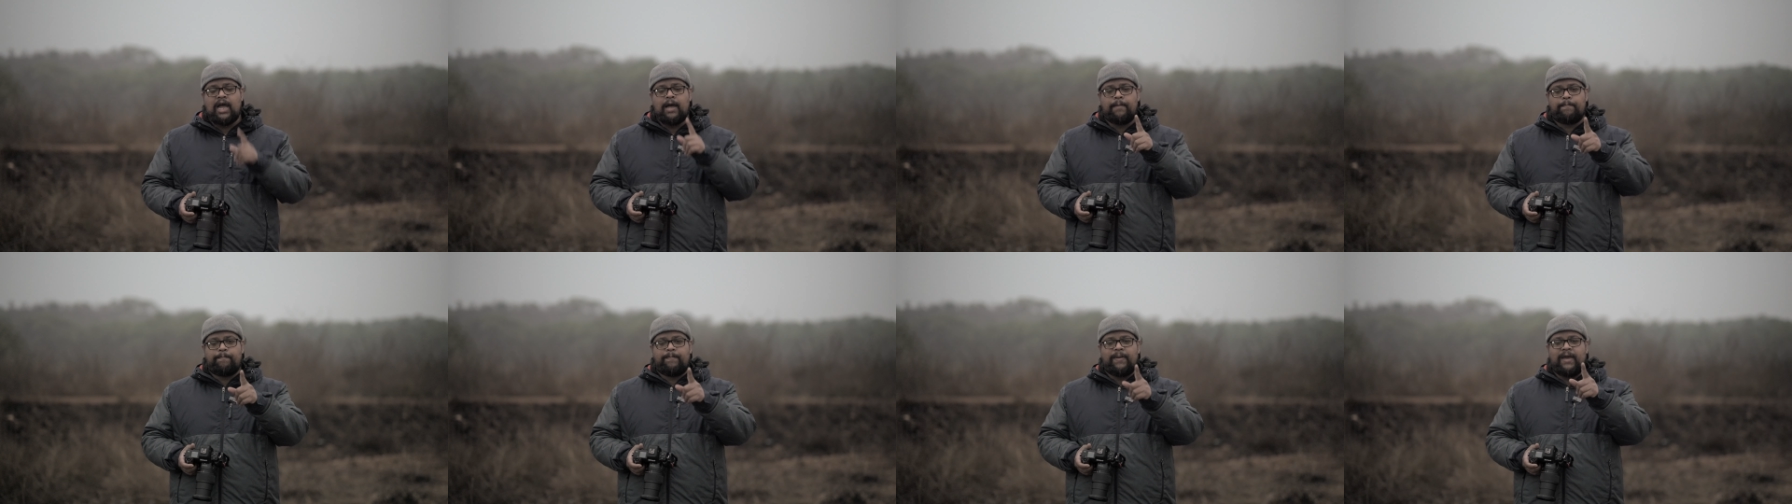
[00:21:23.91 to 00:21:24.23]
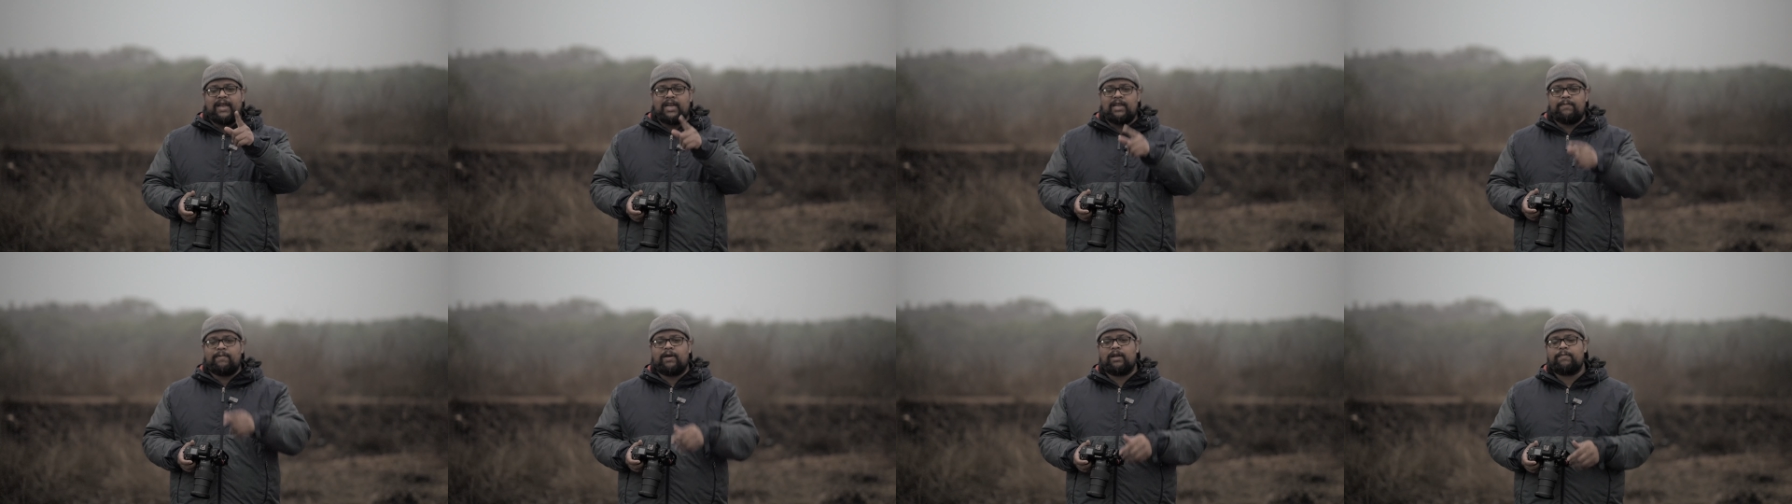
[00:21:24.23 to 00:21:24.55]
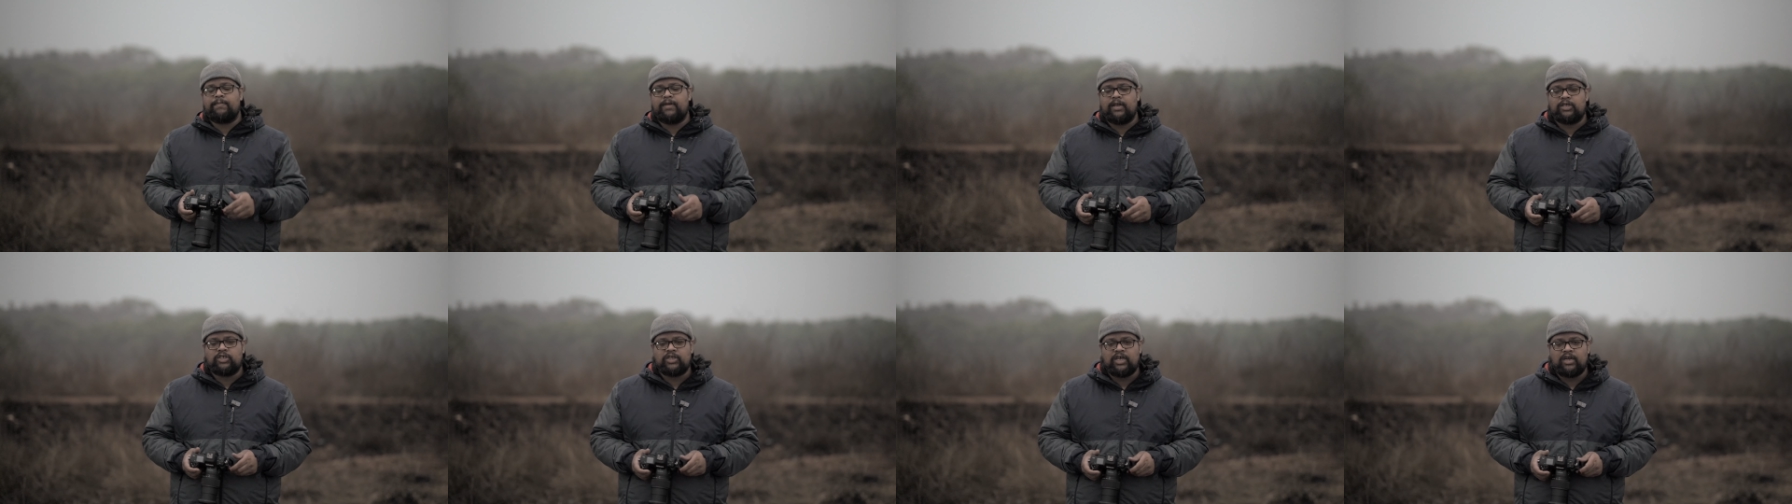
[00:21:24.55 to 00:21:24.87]
आप पहली बार
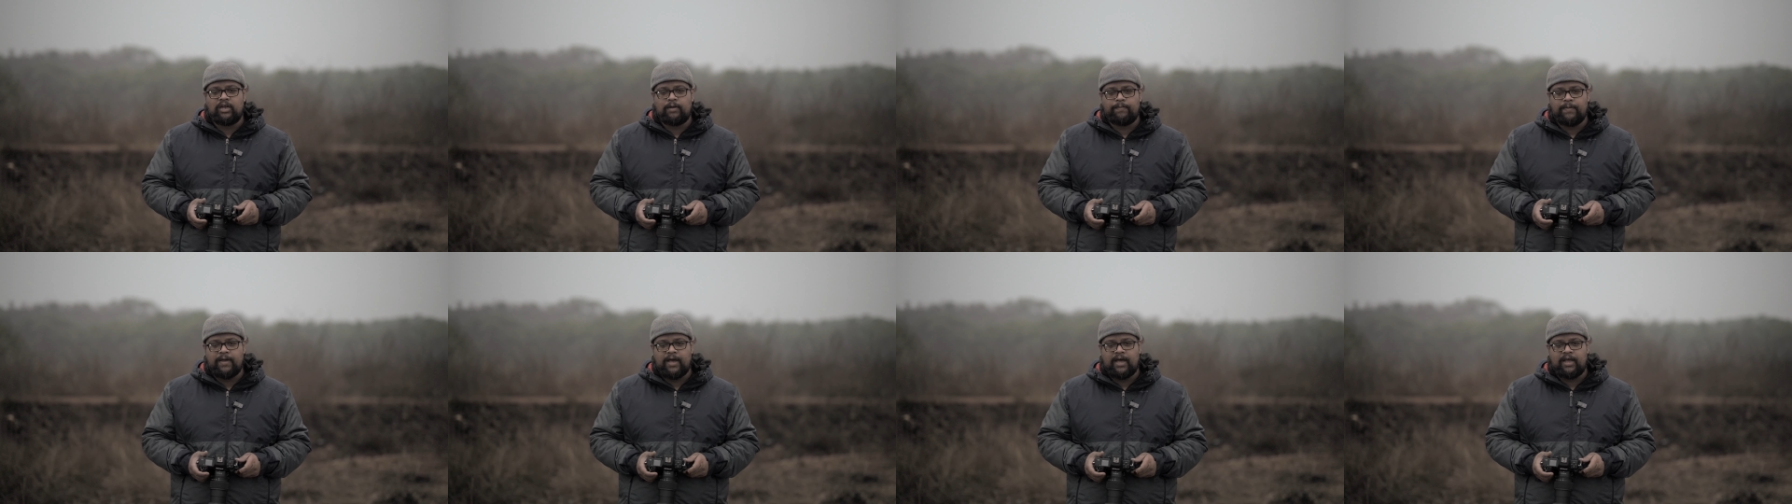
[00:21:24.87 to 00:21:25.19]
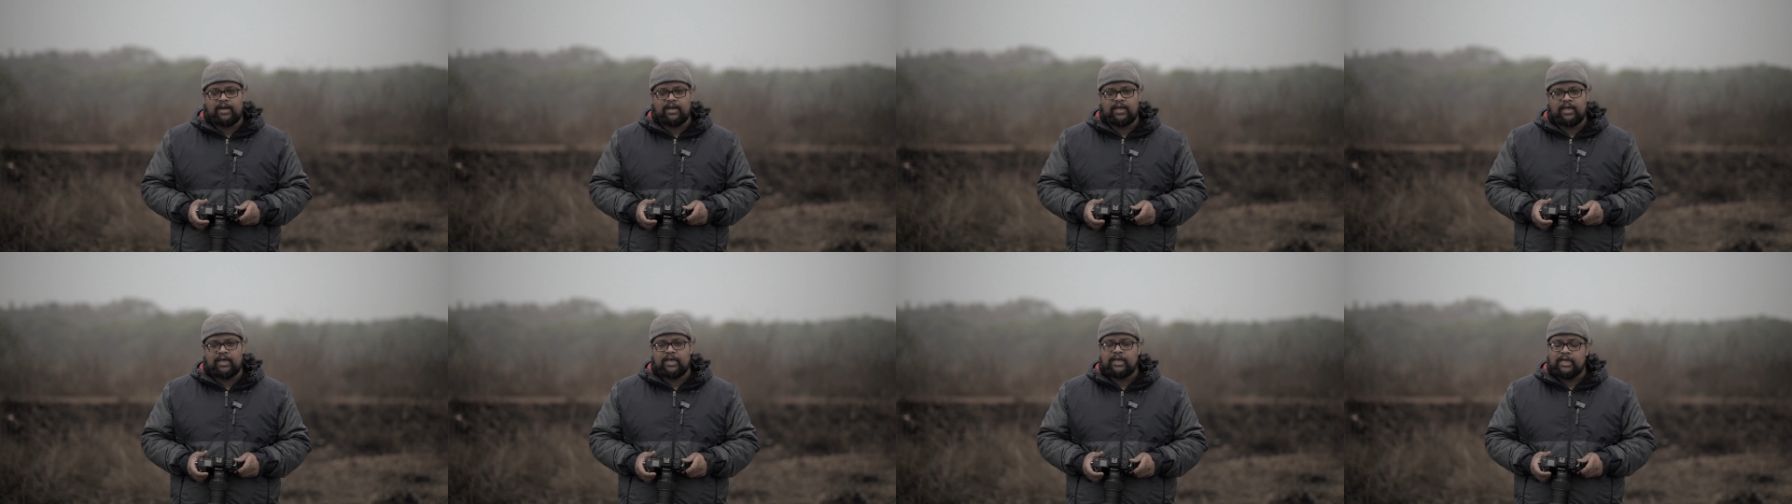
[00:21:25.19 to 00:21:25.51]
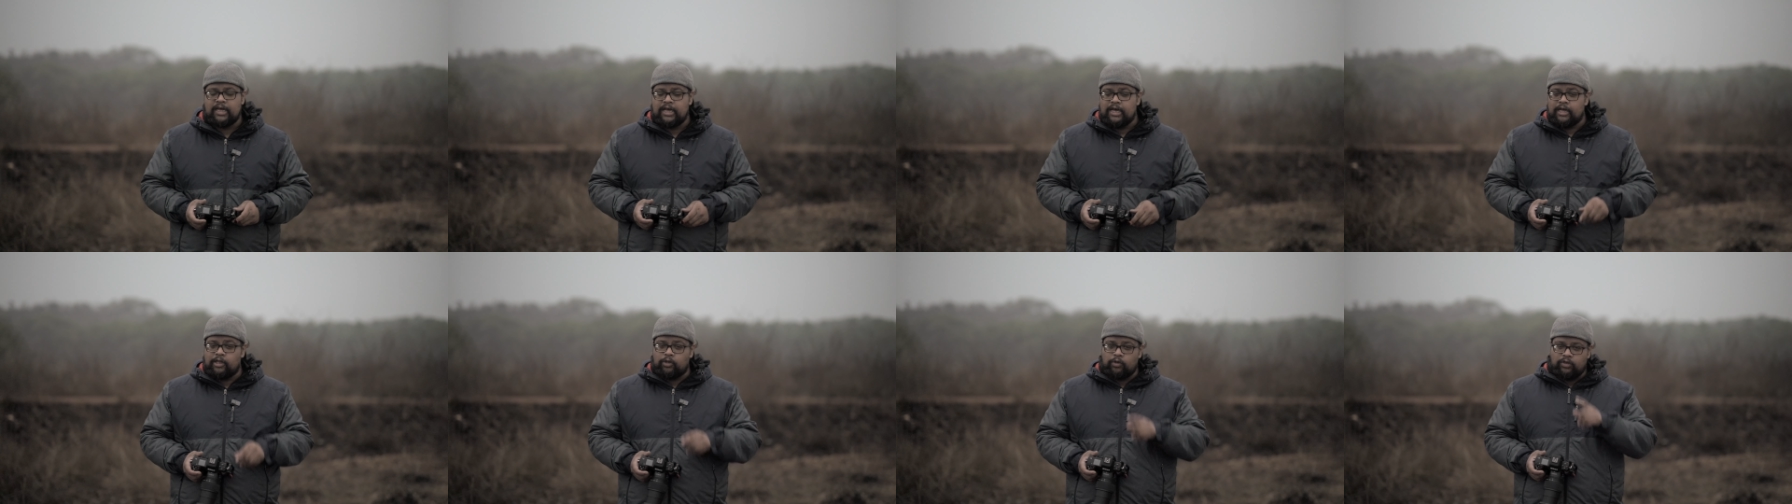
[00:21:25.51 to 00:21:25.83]
मेरे चैनल पर आ रहे
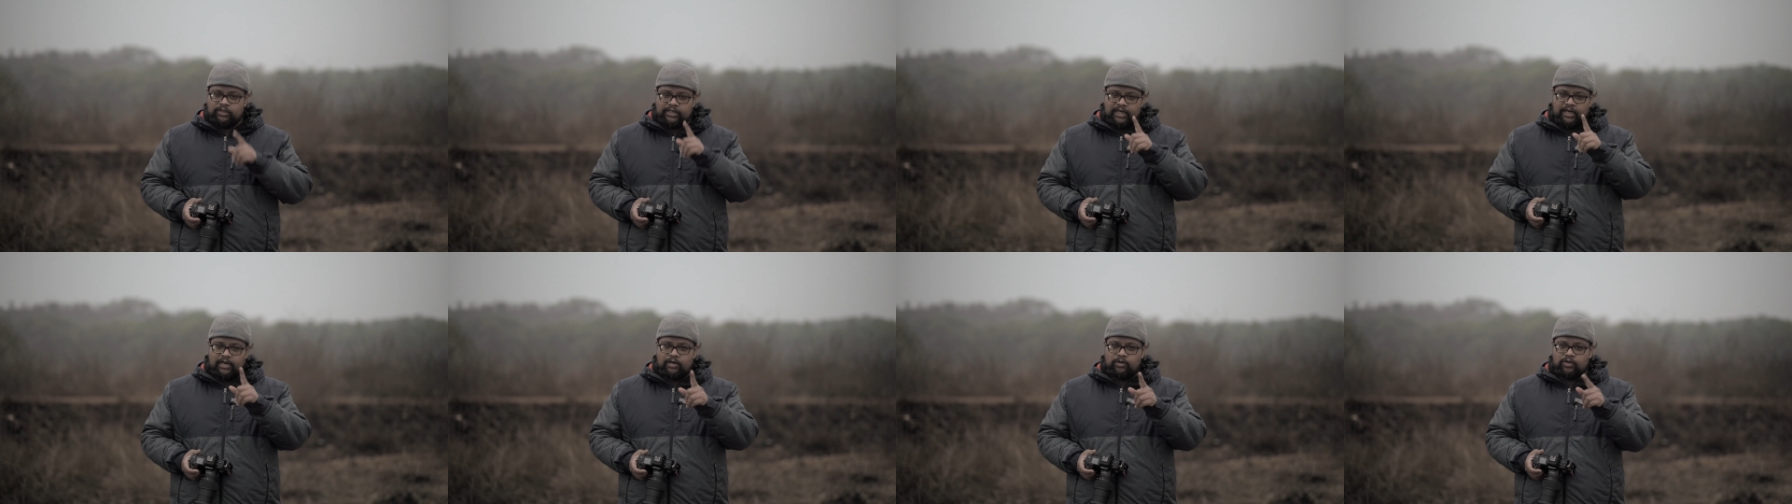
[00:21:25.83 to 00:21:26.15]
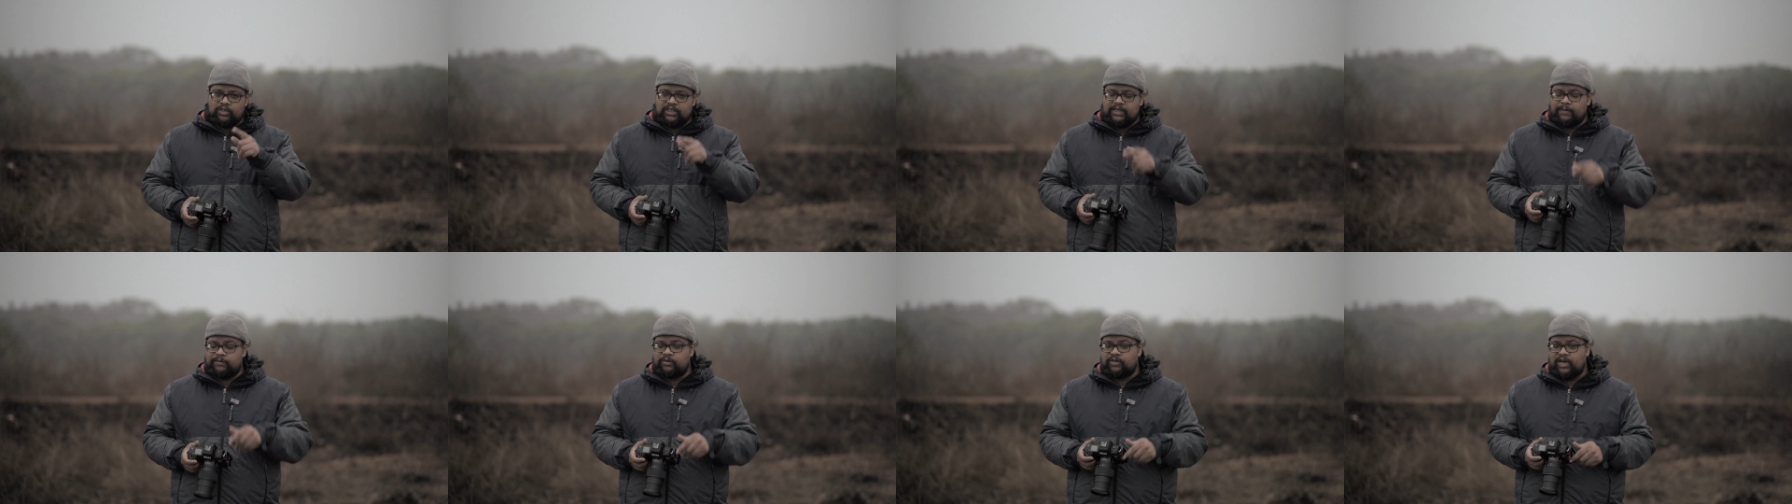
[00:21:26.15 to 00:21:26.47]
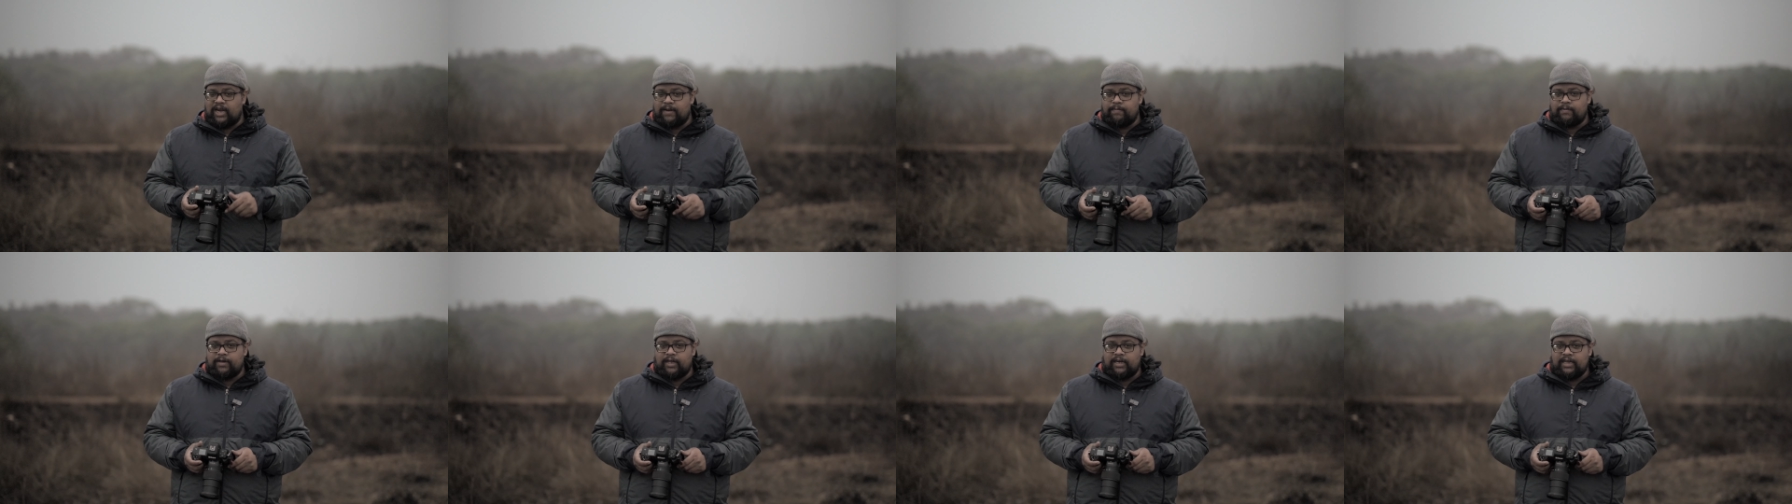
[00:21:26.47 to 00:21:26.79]
हैं तो चैनल को
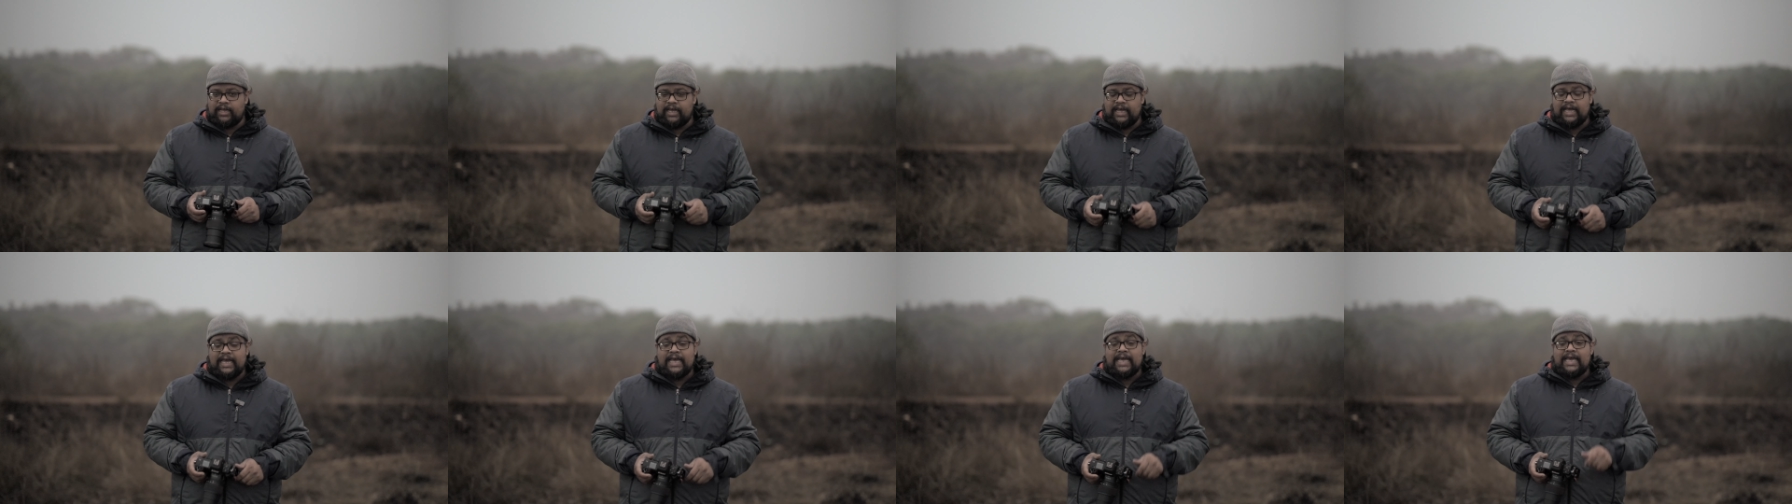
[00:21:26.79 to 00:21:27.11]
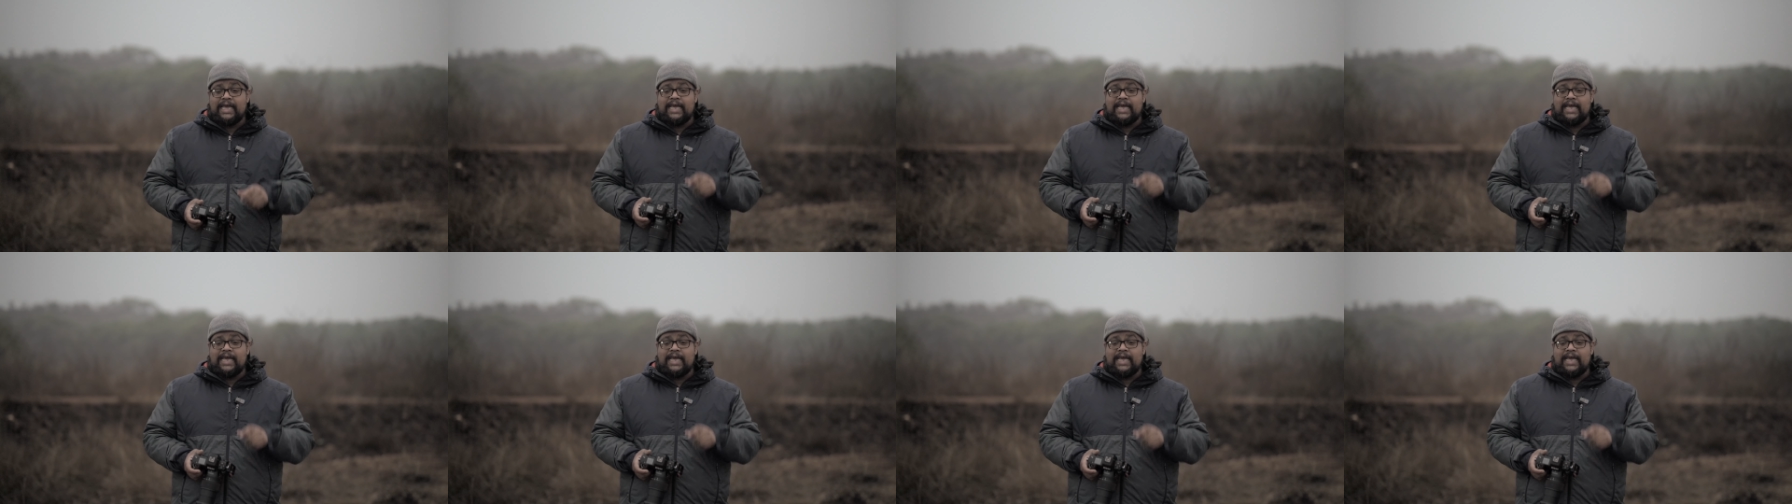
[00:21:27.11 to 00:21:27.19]
सब्सक्राइब करिए